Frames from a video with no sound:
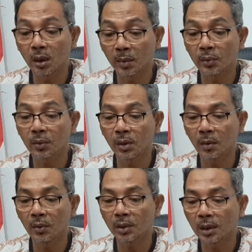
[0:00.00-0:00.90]

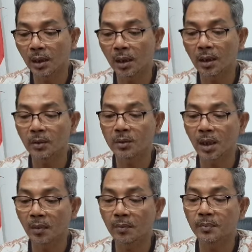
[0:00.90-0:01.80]
2023,
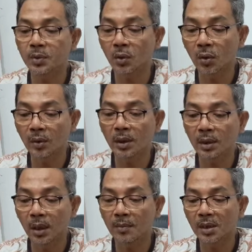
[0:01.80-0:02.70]
ucap Jokowi
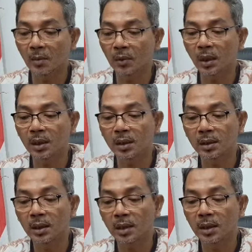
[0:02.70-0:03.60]
dalam sambutannya
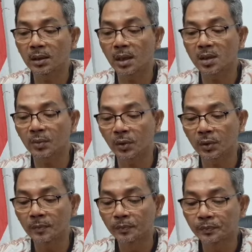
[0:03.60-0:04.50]
di gereja
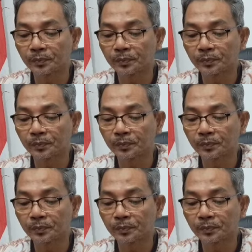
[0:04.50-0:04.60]
tersebut.